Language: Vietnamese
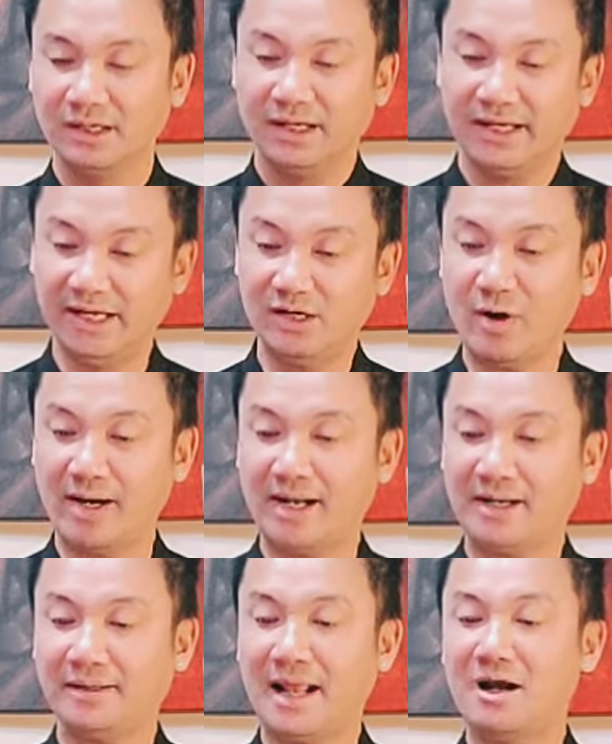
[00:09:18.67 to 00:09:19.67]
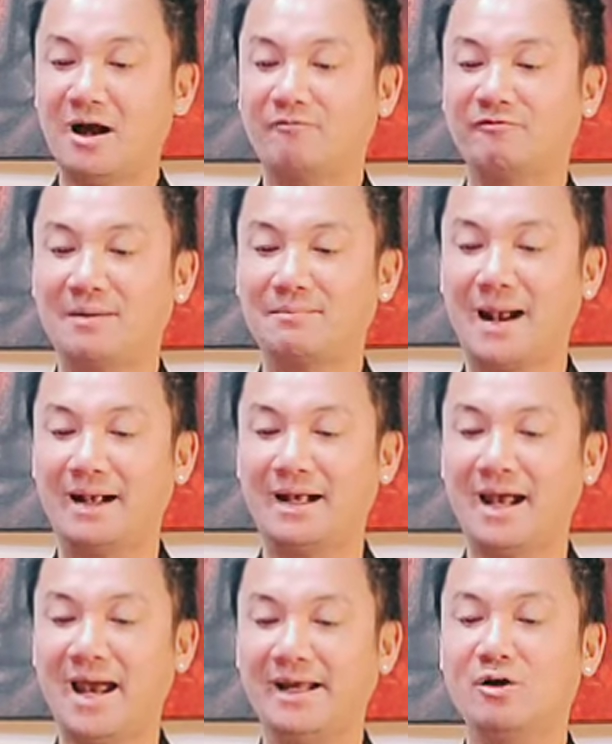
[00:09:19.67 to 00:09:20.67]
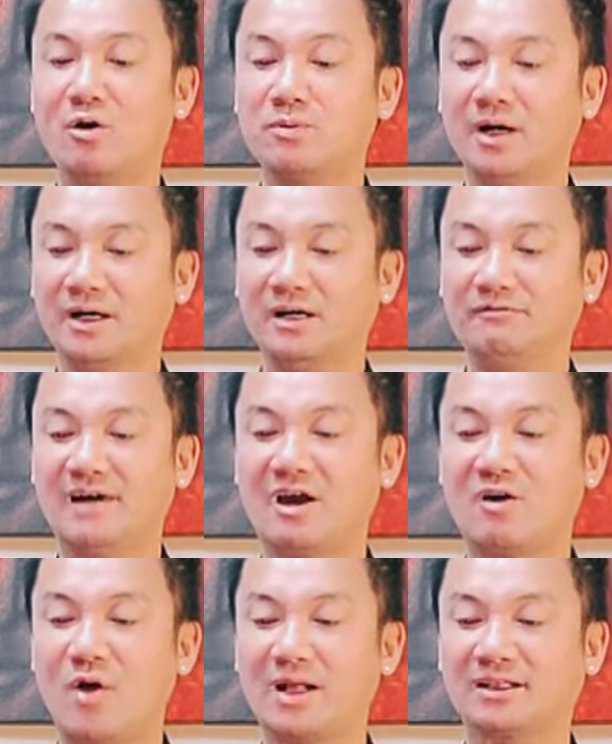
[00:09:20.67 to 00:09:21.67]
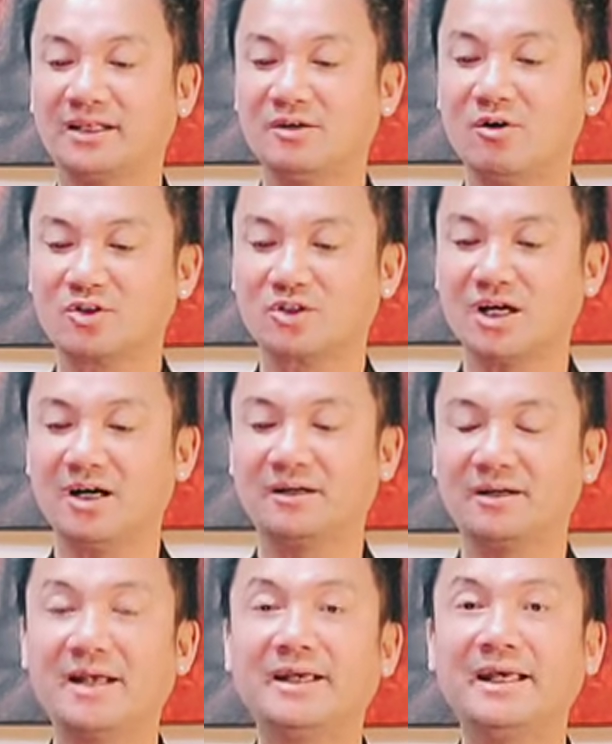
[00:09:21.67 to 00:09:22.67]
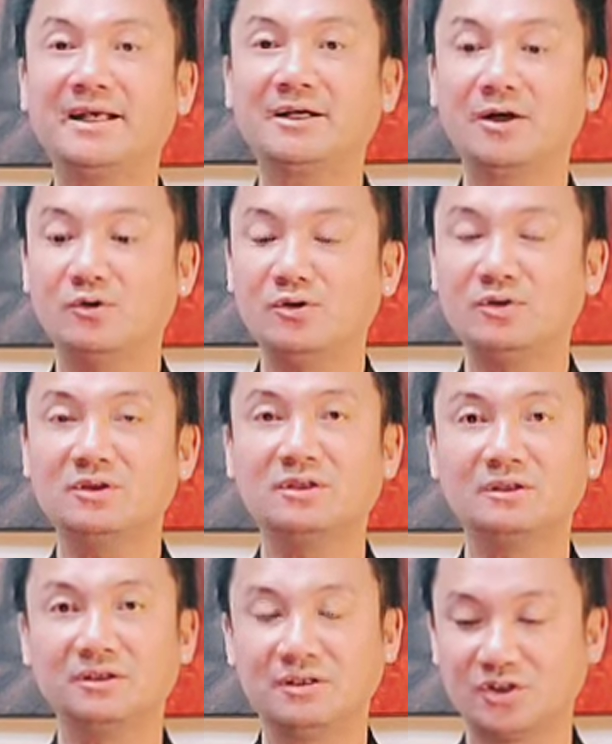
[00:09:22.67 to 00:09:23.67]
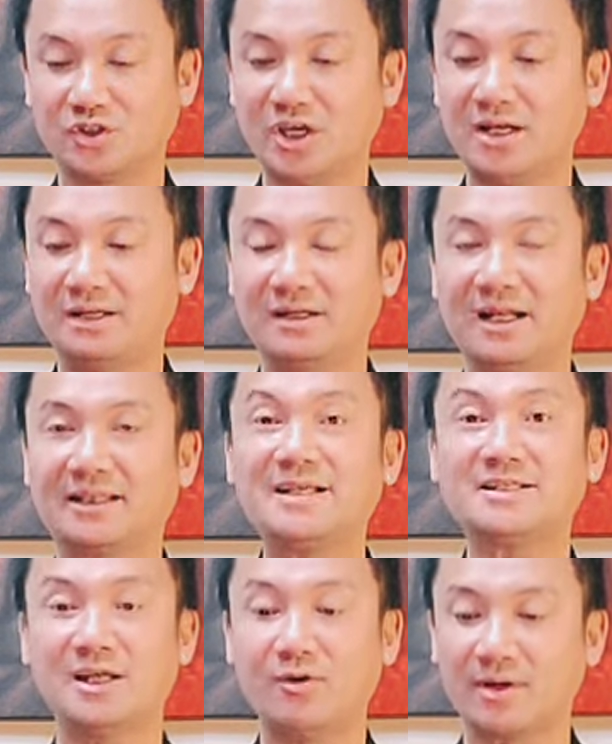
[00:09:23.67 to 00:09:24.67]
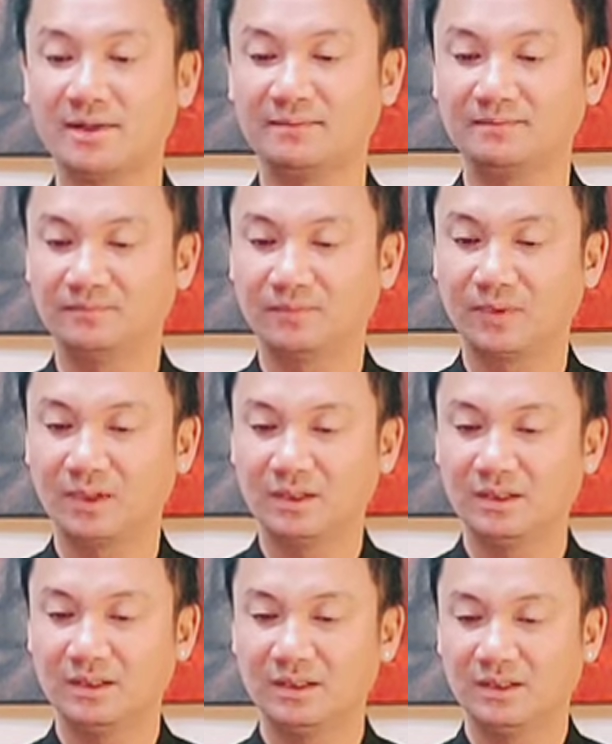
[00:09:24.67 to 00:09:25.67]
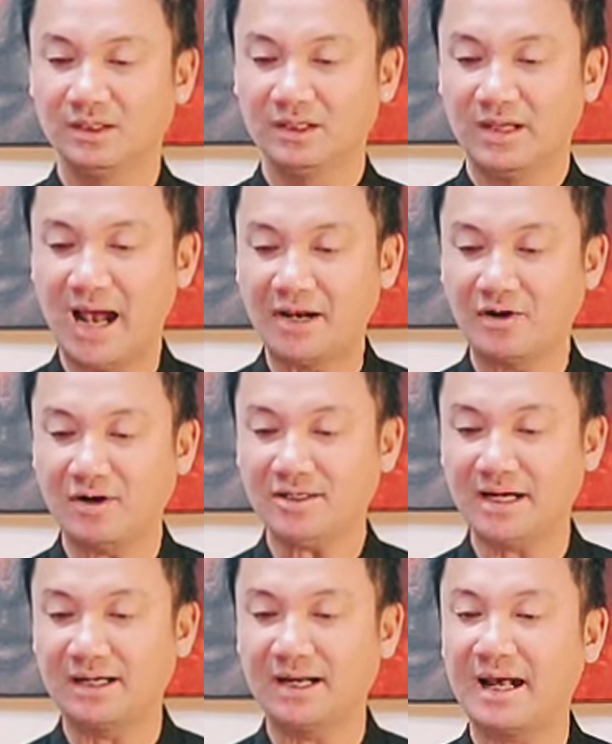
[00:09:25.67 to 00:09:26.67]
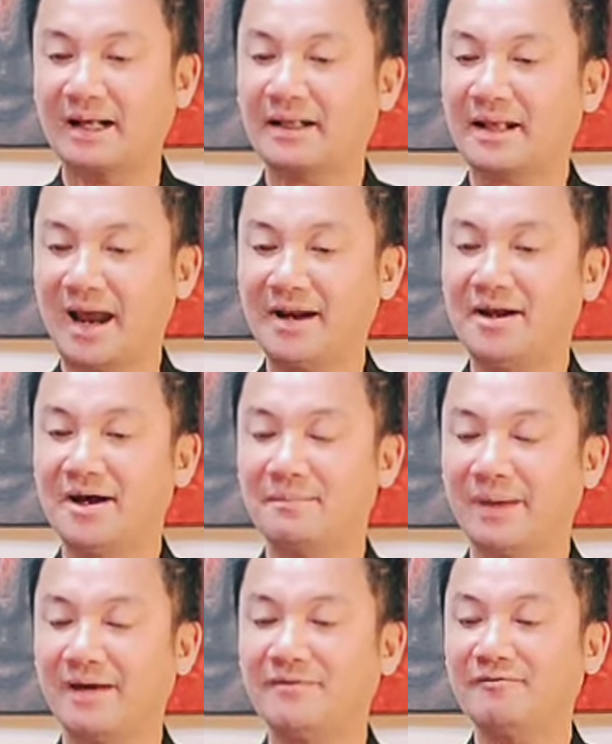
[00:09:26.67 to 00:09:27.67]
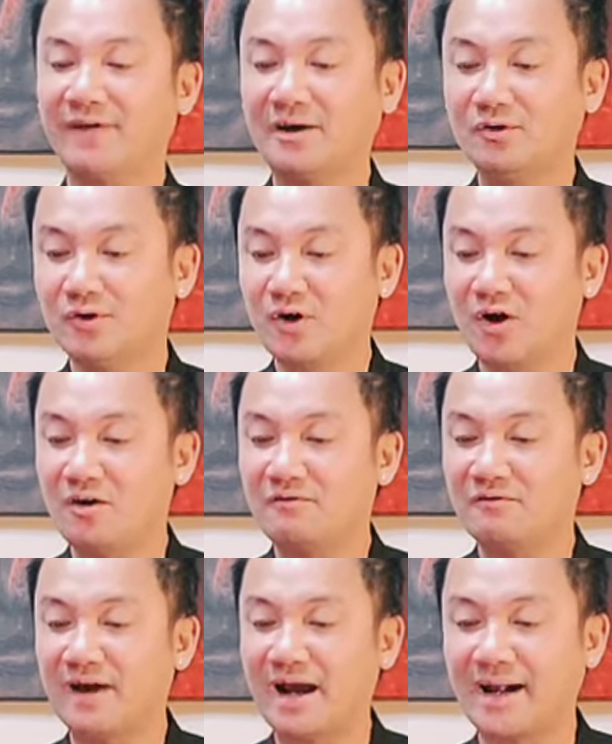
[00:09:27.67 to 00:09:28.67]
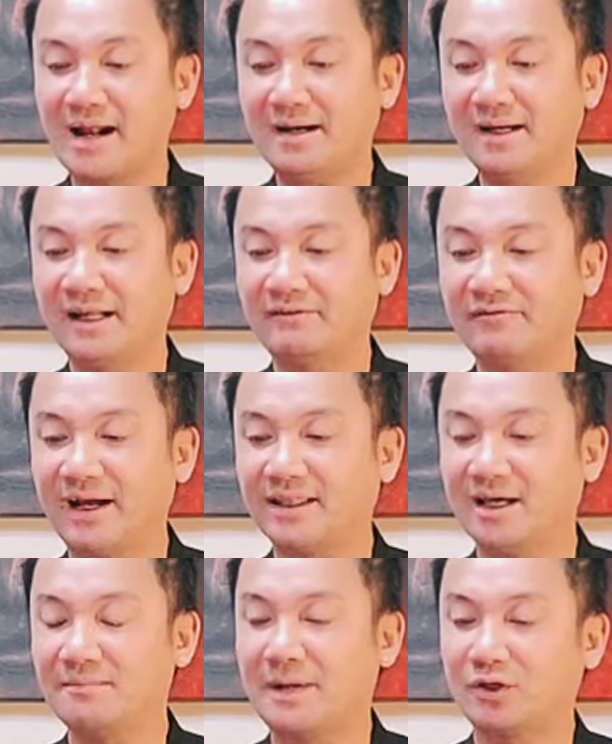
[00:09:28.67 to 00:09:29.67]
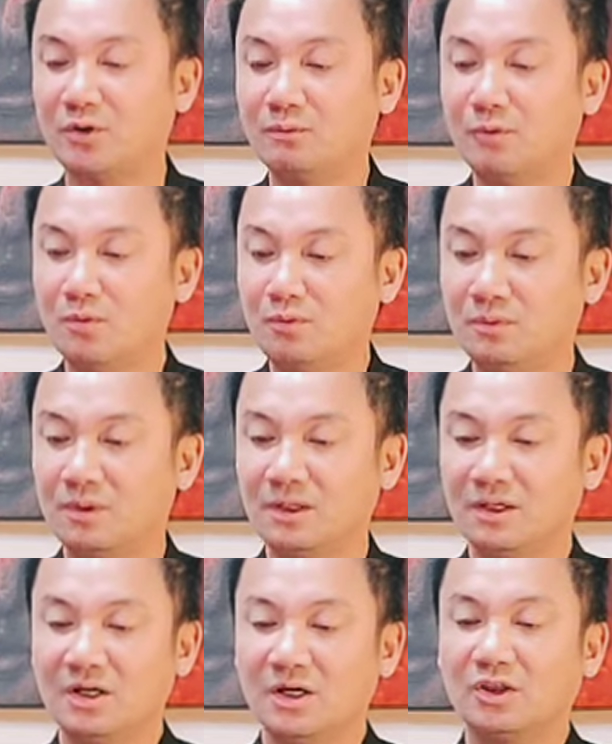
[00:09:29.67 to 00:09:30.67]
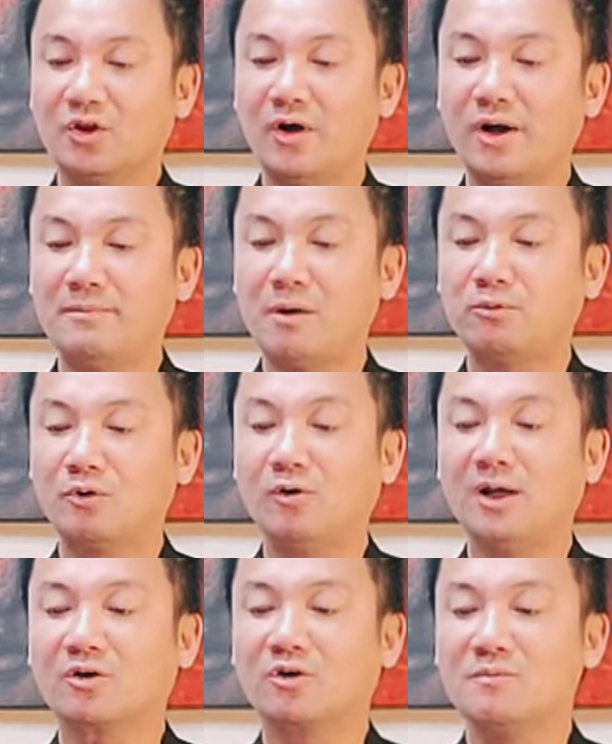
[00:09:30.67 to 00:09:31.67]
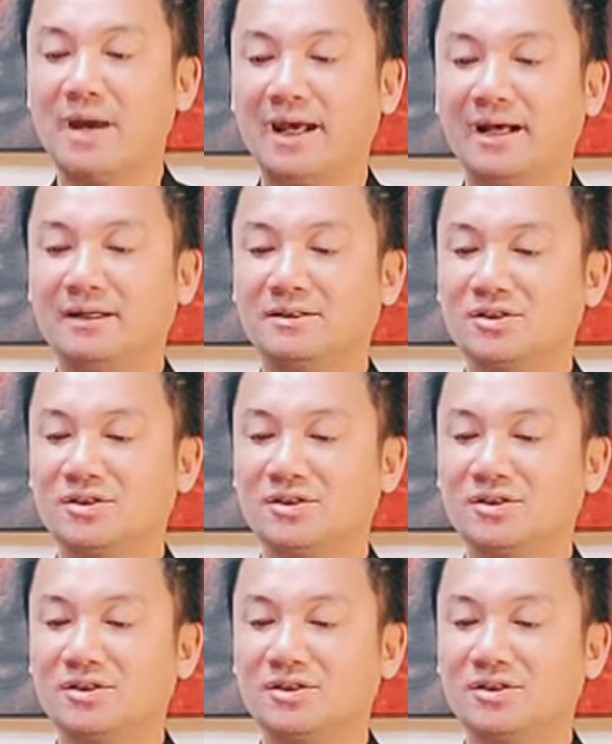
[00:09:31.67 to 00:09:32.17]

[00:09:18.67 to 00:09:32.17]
Hiện Hoàng Anh đang học văn bằng hai ngôn ngữ và hoàn thiện hồ sơ để nghiên cứu sinh là tiến sĩ luật. Anh nói rằng là cả đời mẹ vất vả nuôi con và gắn liền với cái tên bà Chung Bún. Tôi mong nỗ lực của mẹ,